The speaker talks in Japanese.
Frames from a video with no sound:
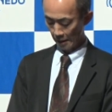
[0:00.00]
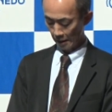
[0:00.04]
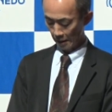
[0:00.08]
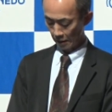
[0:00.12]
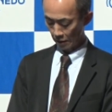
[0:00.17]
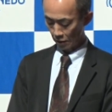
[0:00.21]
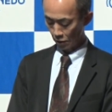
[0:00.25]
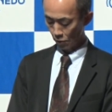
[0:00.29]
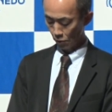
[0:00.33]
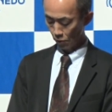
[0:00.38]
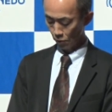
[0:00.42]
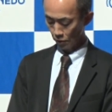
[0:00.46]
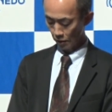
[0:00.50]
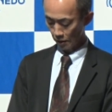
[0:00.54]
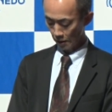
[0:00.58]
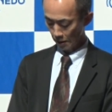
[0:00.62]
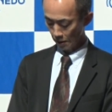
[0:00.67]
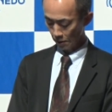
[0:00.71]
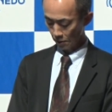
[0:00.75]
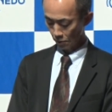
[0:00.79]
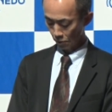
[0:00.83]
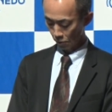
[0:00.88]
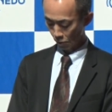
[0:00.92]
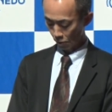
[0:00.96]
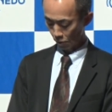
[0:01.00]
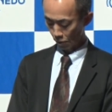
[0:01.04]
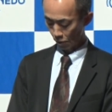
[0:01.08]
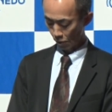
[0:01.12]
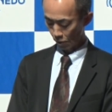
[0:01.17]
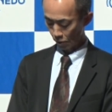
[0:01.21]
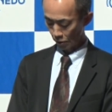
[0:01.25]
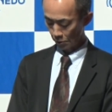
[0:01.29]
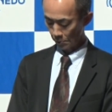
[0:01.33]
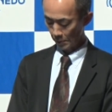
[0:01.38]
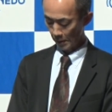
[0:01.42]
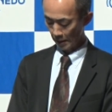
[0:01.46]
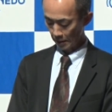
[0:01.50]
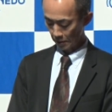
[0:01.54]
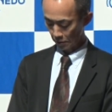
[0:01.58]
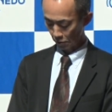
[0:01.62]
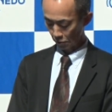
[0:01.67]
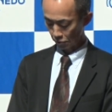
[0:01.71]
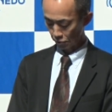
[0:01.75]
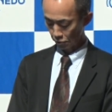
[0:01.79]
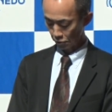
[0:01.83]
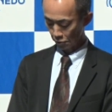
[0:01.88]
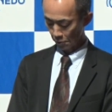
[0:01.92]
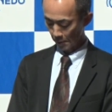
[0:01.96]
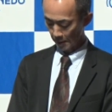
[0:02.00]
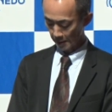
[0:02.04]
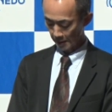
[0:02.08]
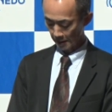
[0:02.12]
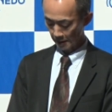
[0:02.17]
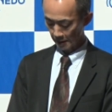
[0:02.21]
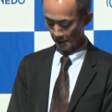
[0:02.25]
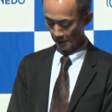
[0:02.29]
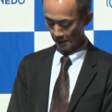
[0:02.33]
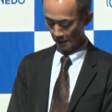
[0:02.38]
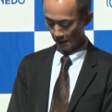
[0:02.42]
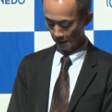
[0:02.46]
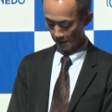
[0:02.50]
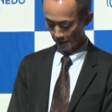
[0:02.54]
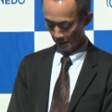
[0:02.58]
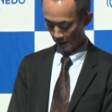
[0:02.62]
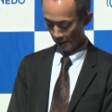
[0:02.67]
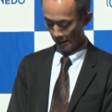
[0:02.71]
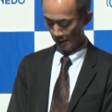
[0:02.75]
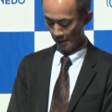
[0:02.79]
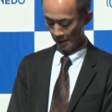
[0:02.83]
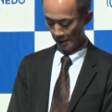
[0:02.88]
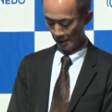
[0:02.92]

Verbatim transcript: 利用シーン等のイメージを膨らませていただき、